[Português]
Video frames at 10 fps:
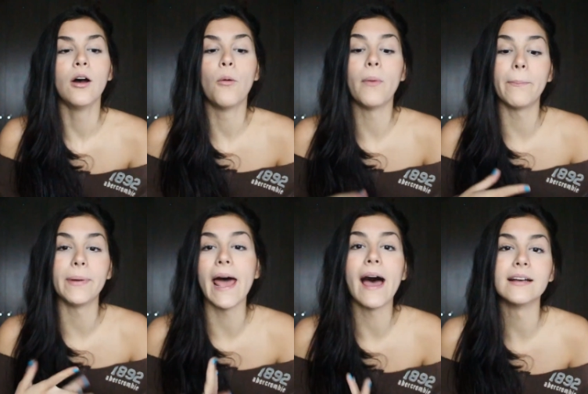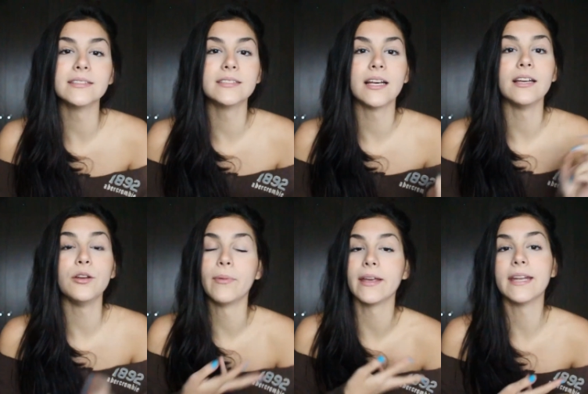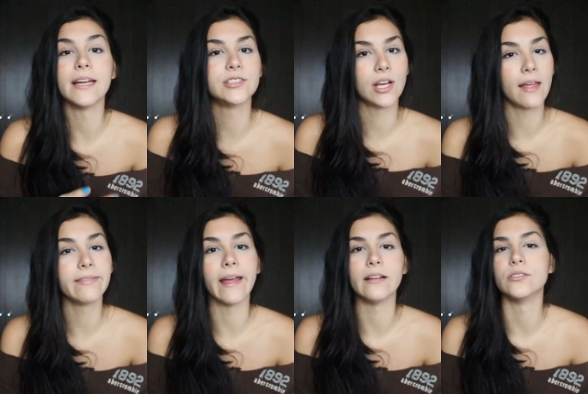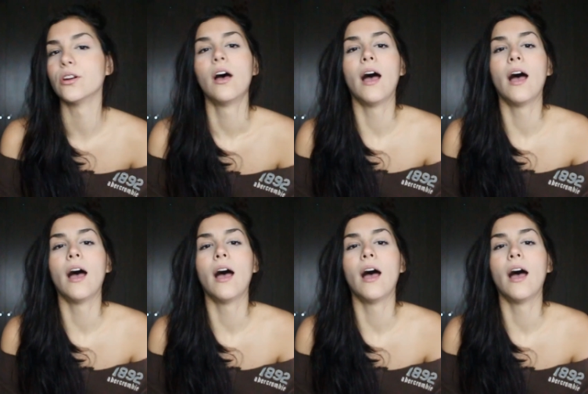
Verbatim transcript: uma praça e uma igreja lá dentro.